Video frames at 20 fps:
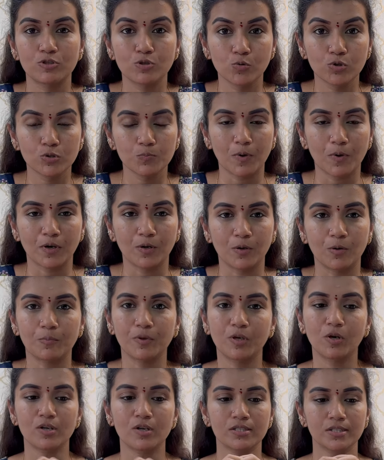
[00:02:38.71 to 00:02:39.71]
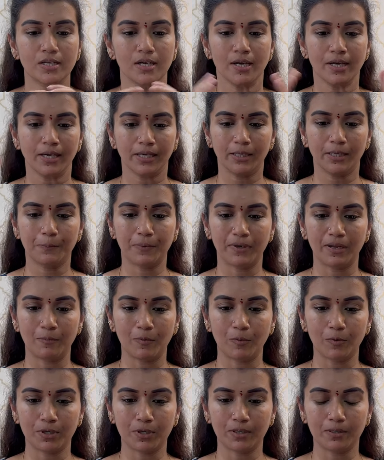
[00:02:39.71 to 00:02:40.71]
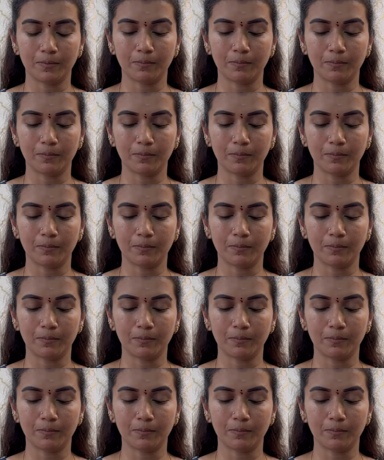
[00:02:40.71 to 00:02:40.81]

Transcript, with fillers: சூஸ் பண்ணணும் பிகாஸ் இப்போ நம்ம ஒரு